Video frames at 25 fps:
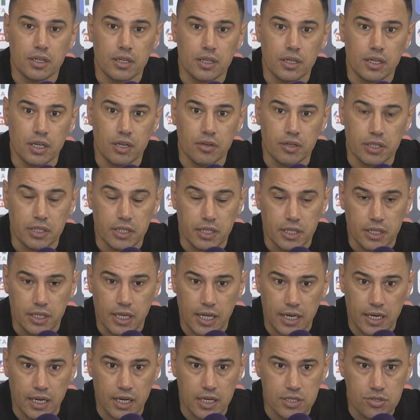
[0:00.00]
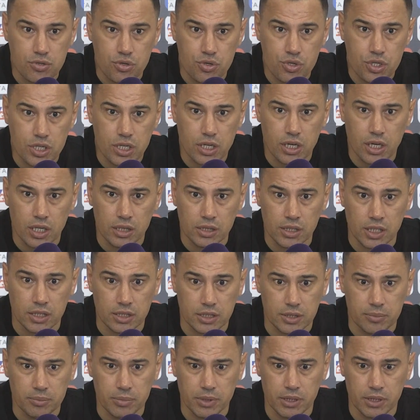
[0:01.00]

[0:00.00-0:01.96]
Evet. Yani az önce anlattım.